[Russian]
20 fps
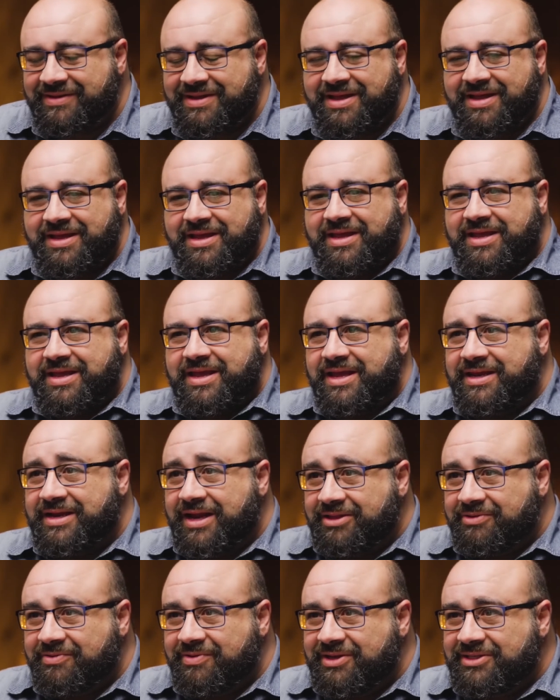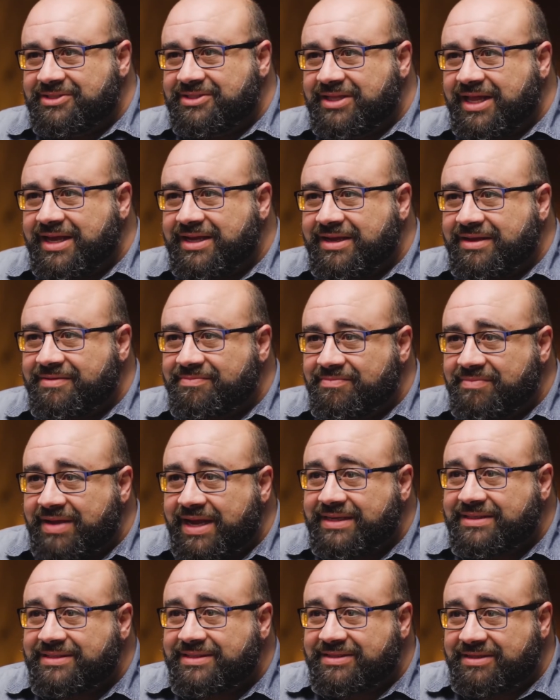Другими словами, они могут
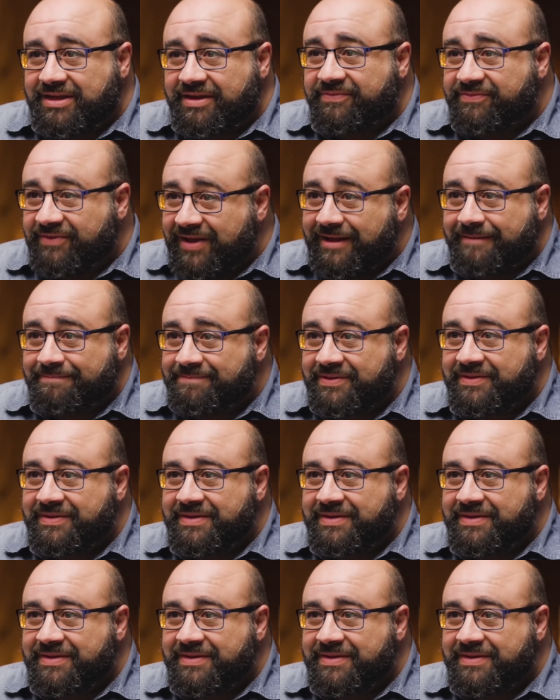выдумывать информацию,